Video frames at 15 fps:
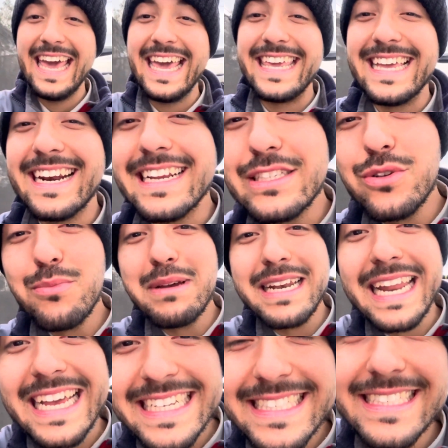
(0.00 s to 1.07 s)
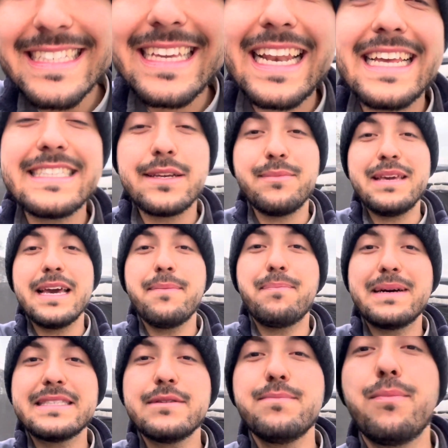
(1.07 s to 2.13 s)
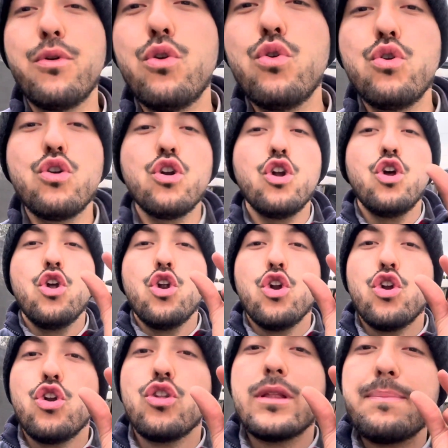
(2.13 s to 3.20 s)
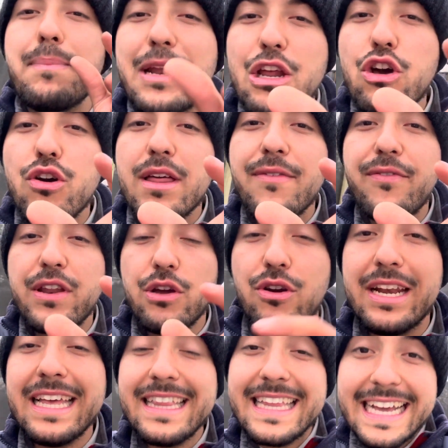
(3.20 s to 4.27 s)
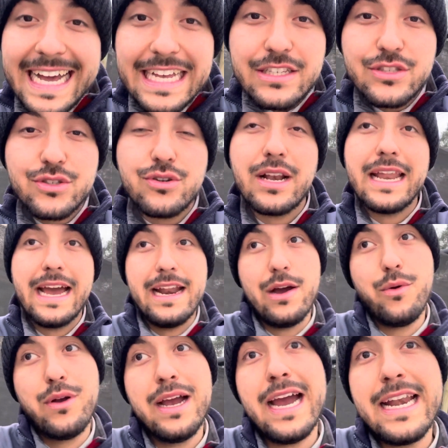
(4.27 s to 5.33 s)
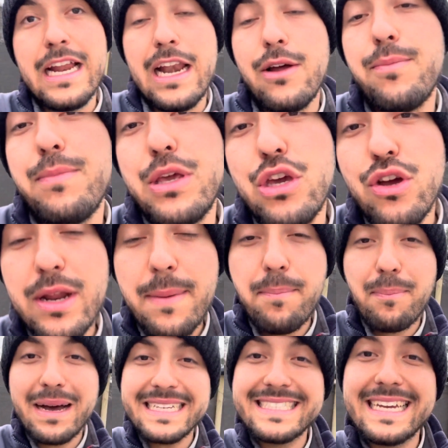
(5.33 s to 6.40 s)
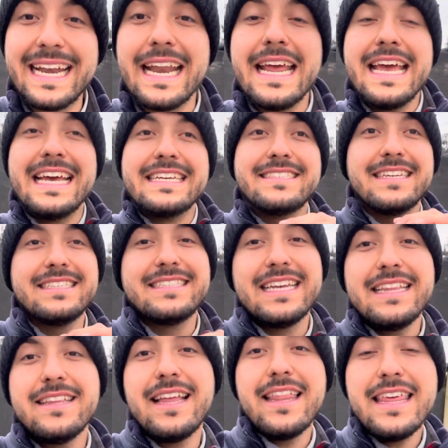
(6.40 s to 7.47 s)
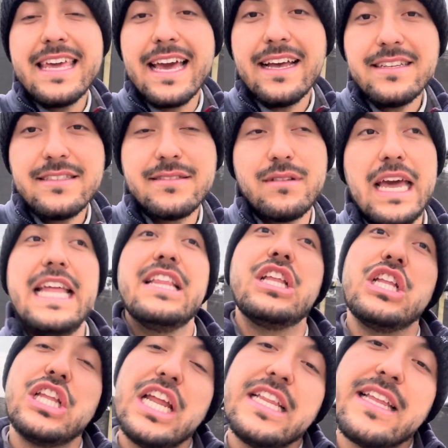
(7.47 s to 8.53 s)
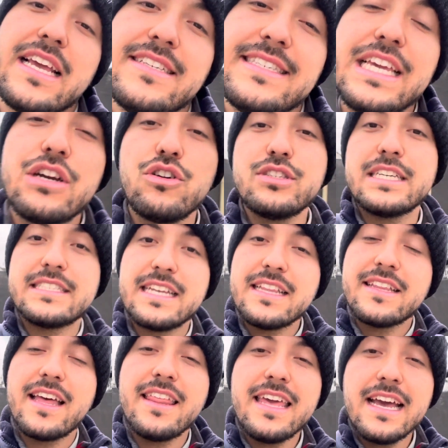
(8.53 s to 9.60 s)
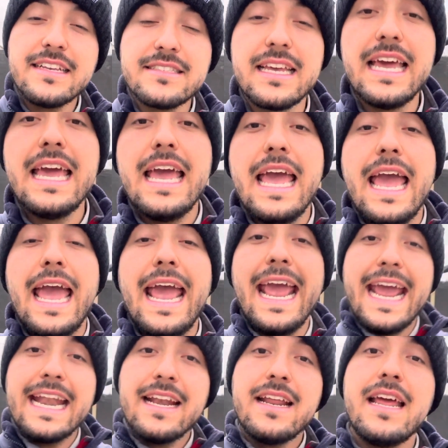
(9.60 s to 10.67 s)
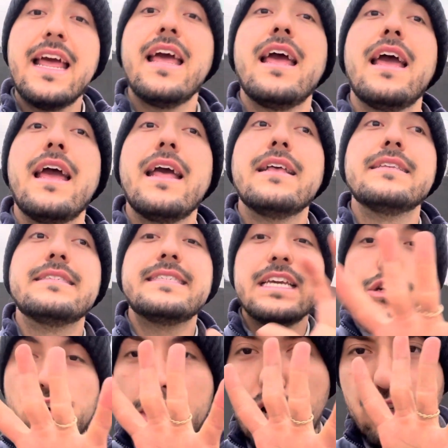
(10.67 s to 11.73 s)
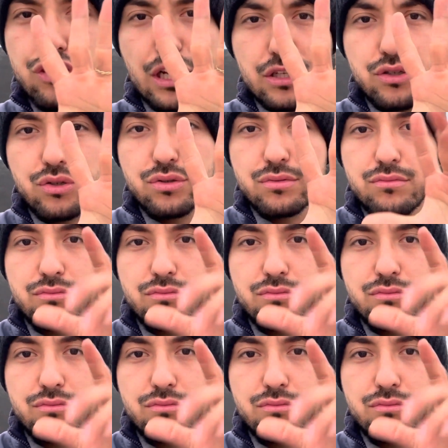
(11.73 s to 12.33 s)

Y en resumen es que las semillas pasen por un periodo de frío. En este caso, la araucaria, los piñones pasan 60 días, entre 35 y 60 días, en 5 grados Celsius.